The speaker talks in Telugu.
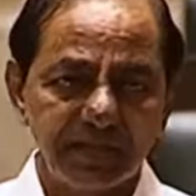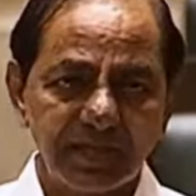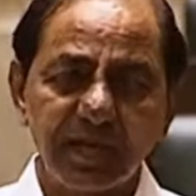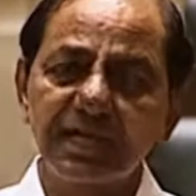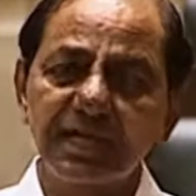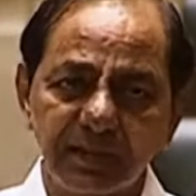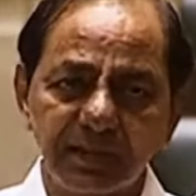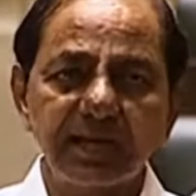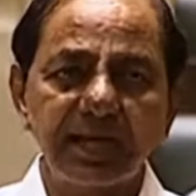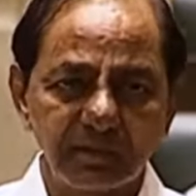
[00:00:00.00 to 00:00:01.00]
కాంగ్రెస్
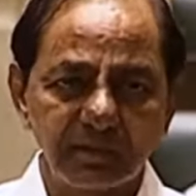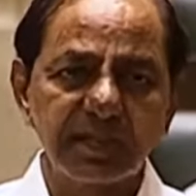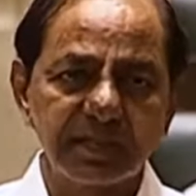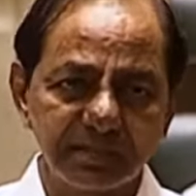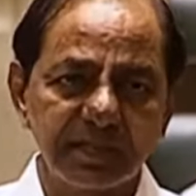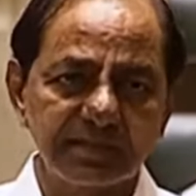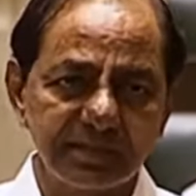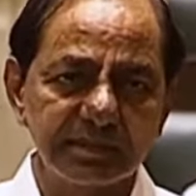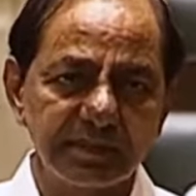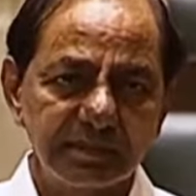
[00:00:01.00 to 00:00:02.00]
పార్టీ నాయకులు మాట్లాడతారు
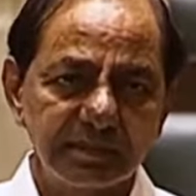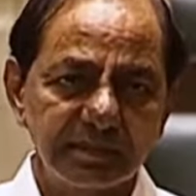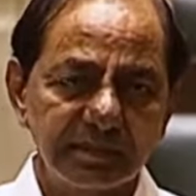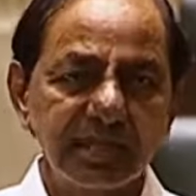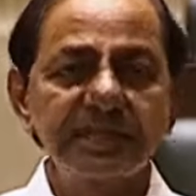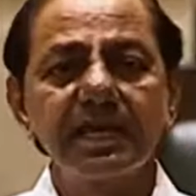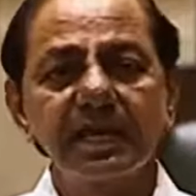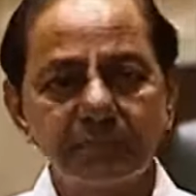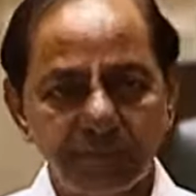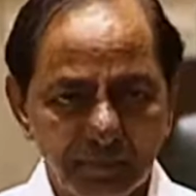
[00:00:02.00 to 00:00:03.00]
అధ్యక్ష కేసీఆర్
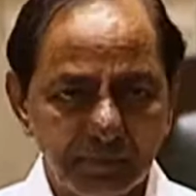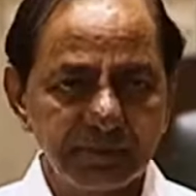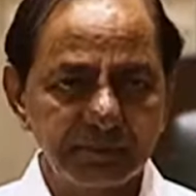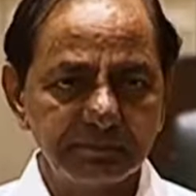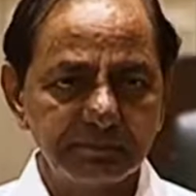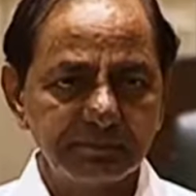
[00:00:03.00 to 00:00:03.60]
పిండం పెడతాం